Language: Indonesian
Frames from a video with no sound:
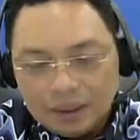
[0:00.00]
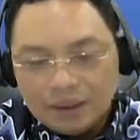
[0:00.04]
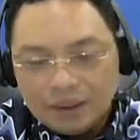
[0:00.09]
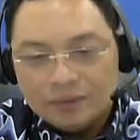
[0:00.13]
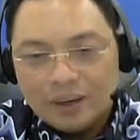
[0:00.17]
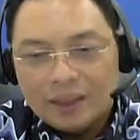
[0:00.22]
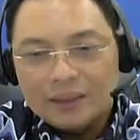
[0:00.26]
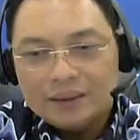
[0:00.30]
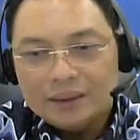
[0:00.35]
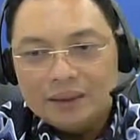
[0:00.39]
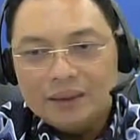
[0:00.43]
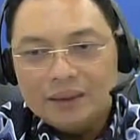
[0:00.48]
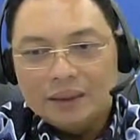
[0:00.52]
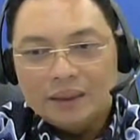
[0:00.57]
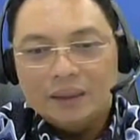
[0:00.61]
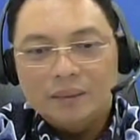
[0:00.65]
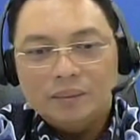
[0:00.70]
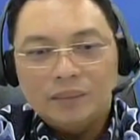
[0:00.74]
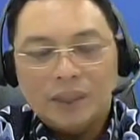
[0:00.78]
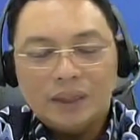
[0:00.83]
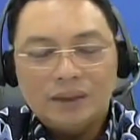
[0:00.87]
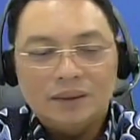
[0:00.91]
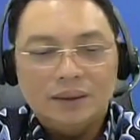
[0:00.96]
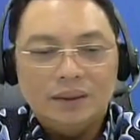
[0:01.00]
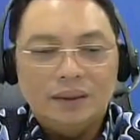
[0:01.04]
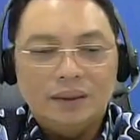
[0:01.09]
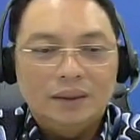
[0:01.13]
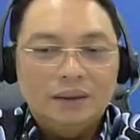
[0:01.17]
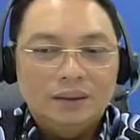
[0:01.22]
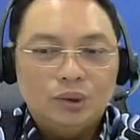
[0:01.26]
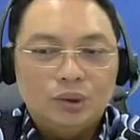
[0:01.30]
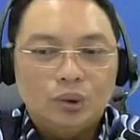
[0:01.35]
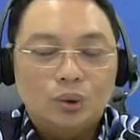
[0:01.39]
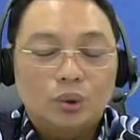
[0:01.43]
inflasinya
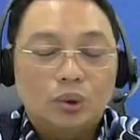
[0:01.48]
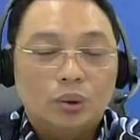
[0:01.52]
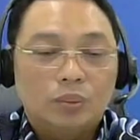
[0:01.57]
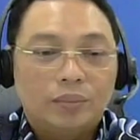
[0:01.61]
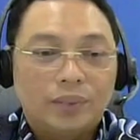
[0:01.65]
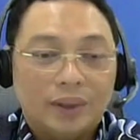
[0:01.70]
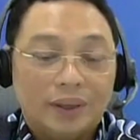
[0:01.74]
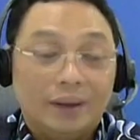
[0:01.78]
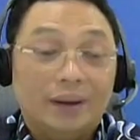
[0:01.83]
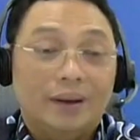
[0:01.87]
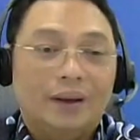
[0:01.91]
masih cukup